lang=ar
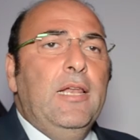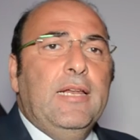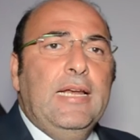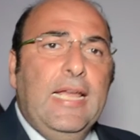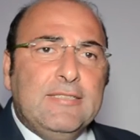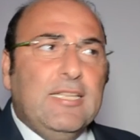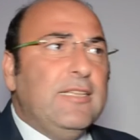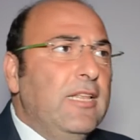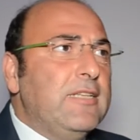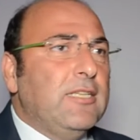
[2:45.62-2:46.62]

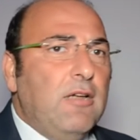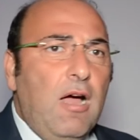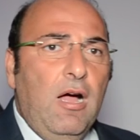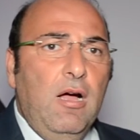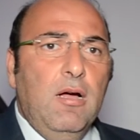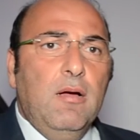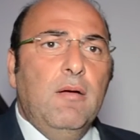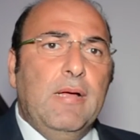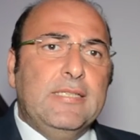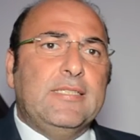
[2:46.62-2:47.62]
ريليتد للصناعه
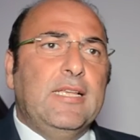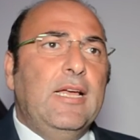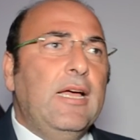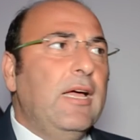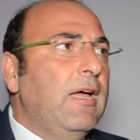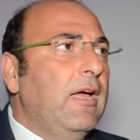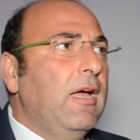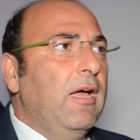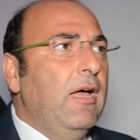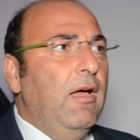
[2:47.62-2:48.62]
بس
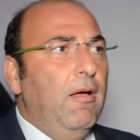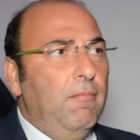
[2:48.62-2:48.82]
آه،